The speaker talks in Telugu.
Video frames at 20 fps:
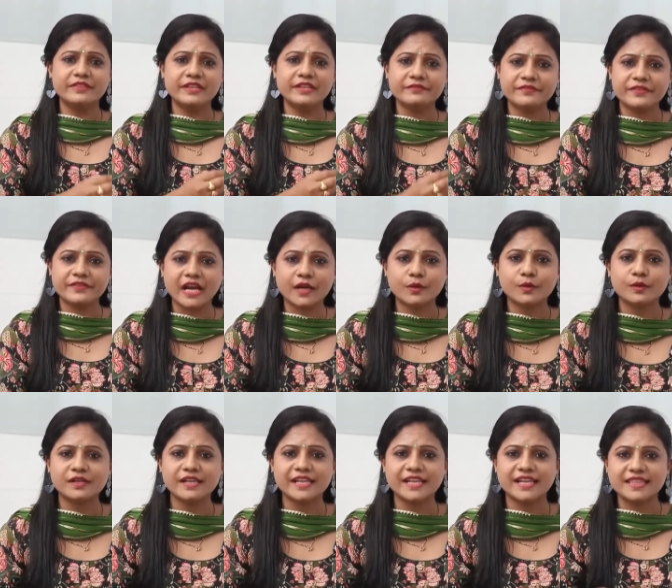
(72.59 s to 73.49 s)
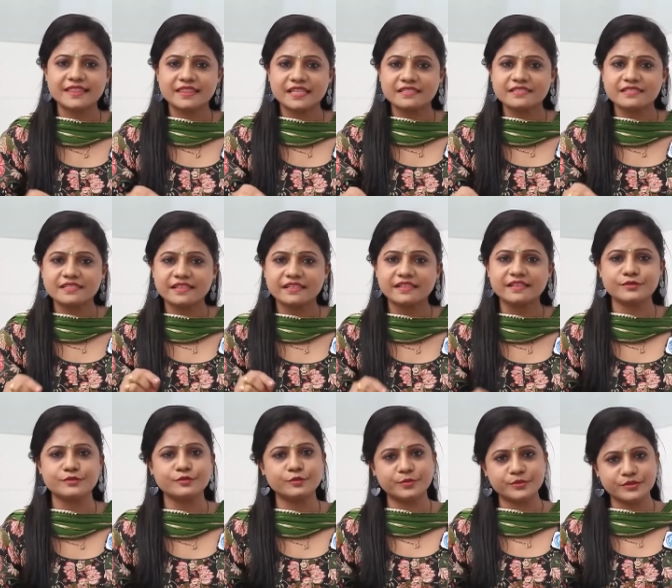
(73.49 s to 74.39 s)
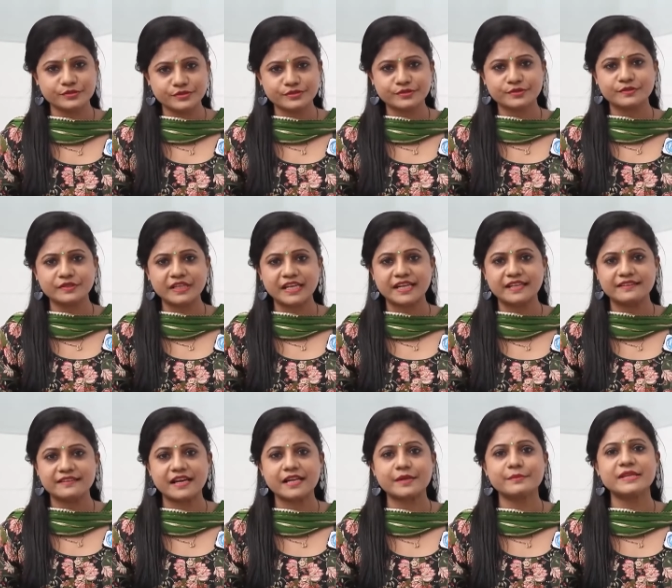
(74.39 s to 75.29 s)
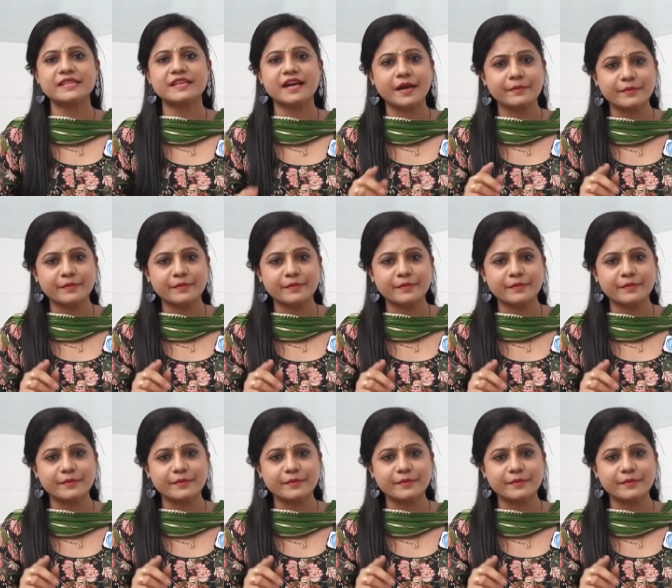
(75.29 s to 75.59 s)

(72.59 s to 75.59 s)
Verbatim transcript: దివ్యాంగుల్ని ఇంత చిన్న చూపు చూస్తుందనే దాని మీద